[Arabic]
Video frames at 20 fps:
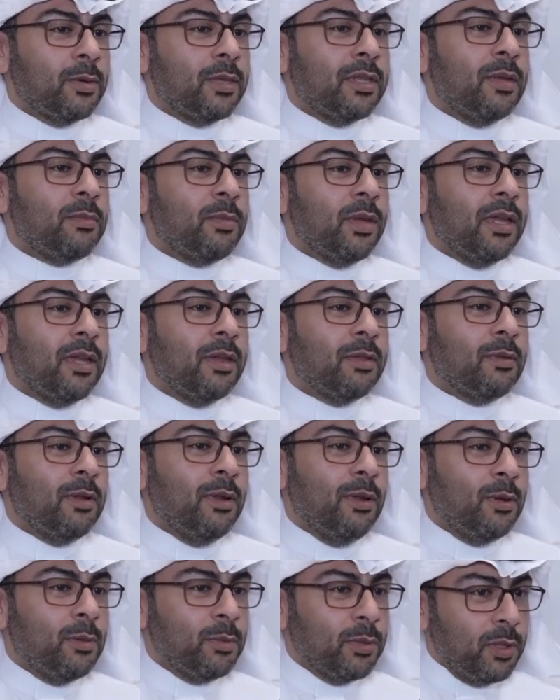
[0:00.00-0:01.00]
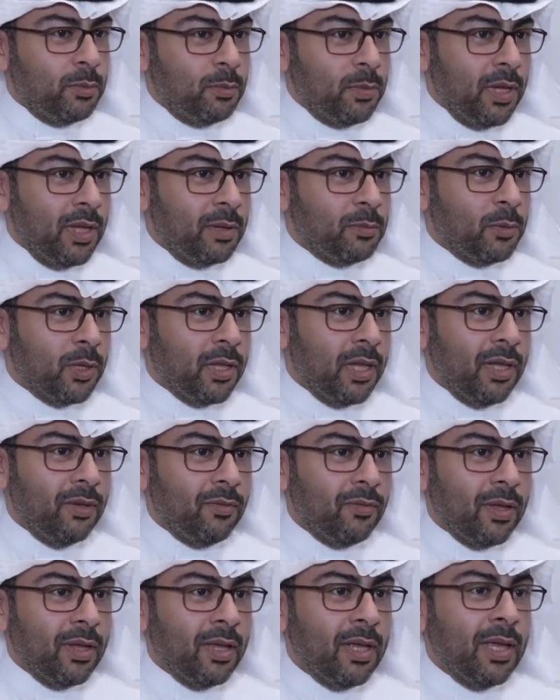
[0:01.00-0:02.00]
والتمريض والعلوم الطبية
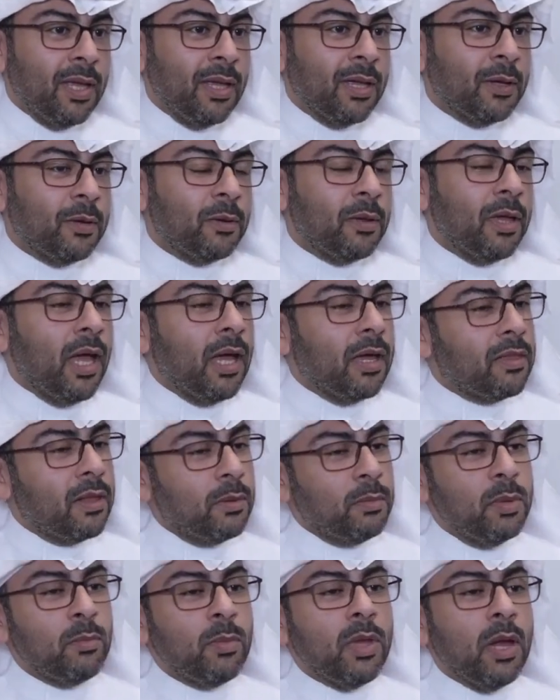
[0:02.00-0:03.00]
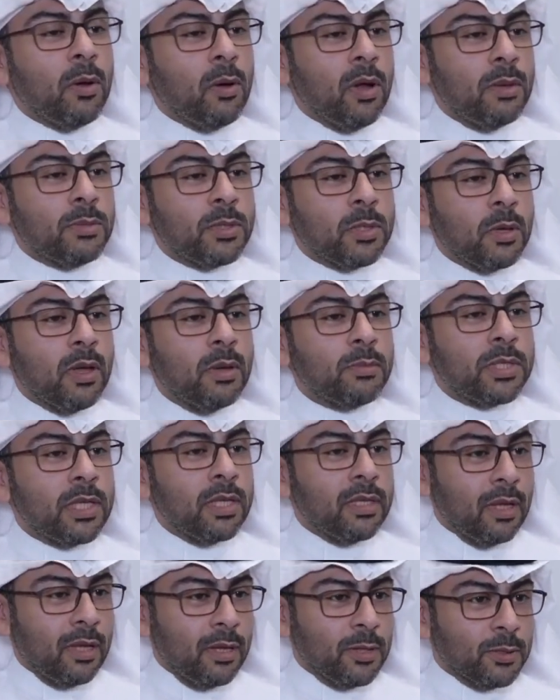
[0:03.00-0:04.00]
المختلفة أكثر من
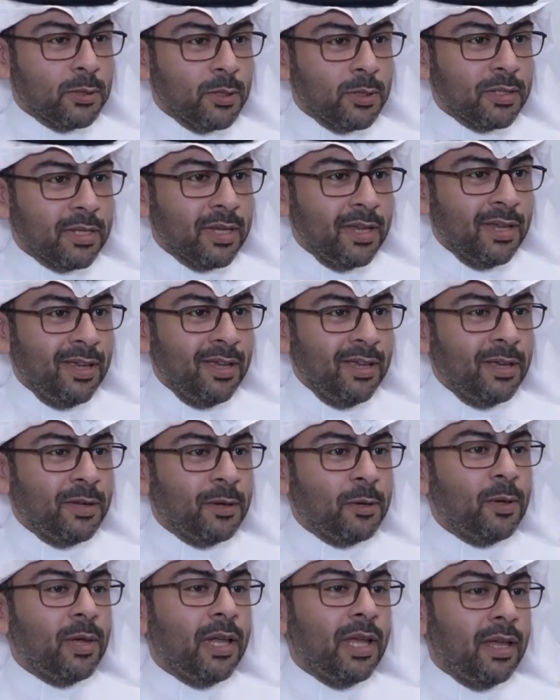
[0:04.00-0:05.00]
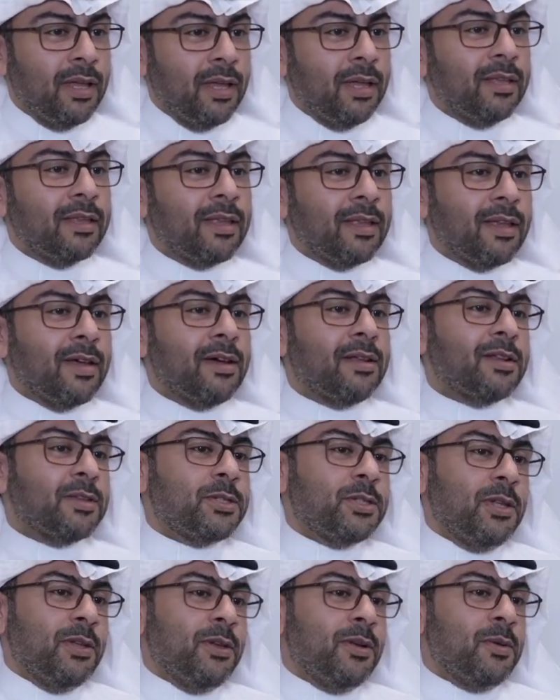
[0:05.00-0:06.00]
155 تخصص كلها
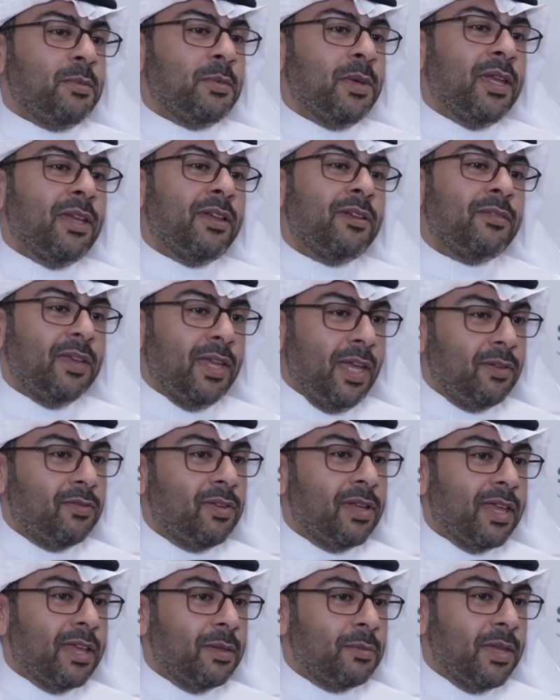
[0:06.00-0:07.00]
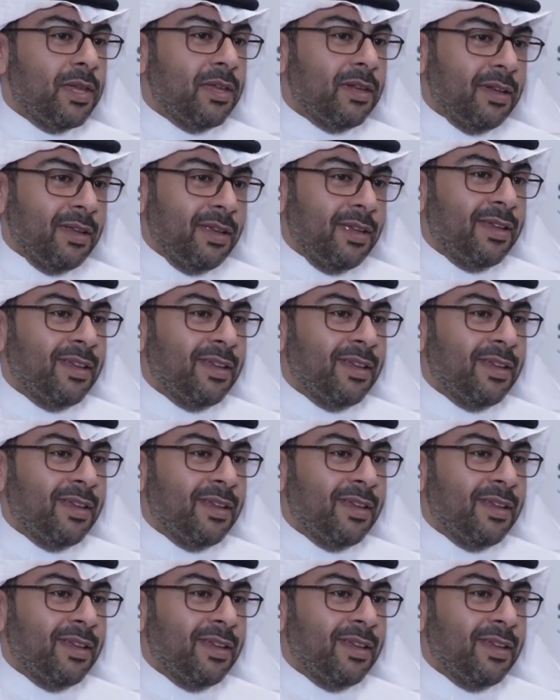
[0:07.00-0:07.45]
تتخرج اليوم في حفل كبير